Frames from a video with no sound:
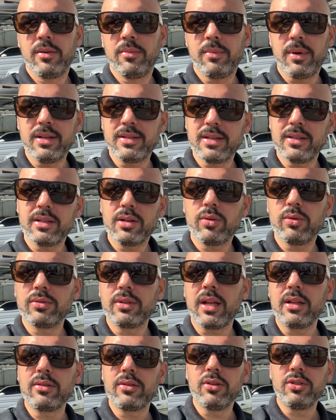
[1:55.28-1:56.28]
Mas entra em
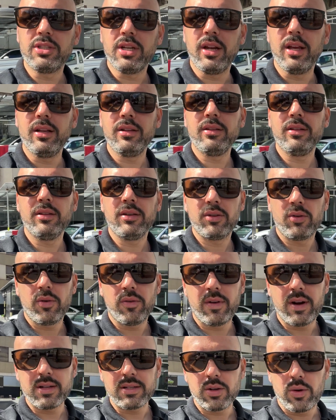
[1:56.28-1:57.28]
contato com o gerente,
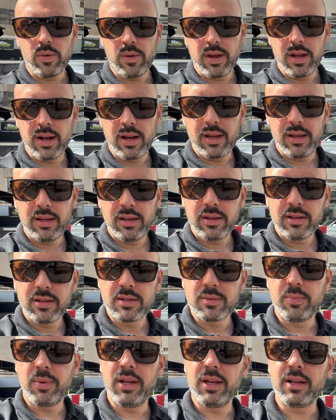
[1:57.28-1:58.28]
conversa com ele aí,
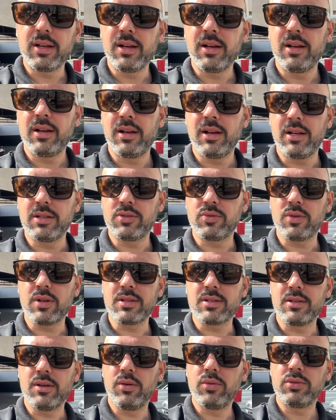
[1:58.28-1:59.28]
explica a
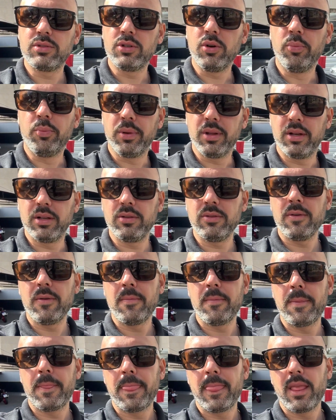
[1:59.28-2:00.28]
situação, o seu plano
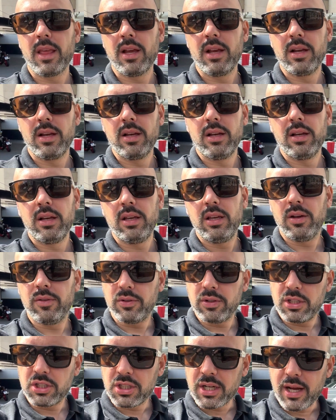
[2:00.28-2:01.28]
e eu
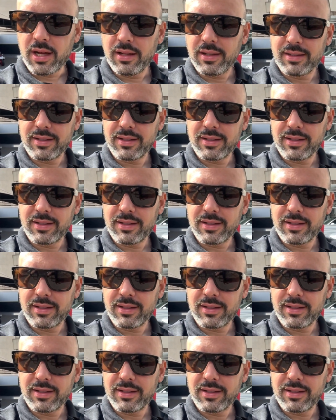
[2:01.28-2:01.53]
vou deixar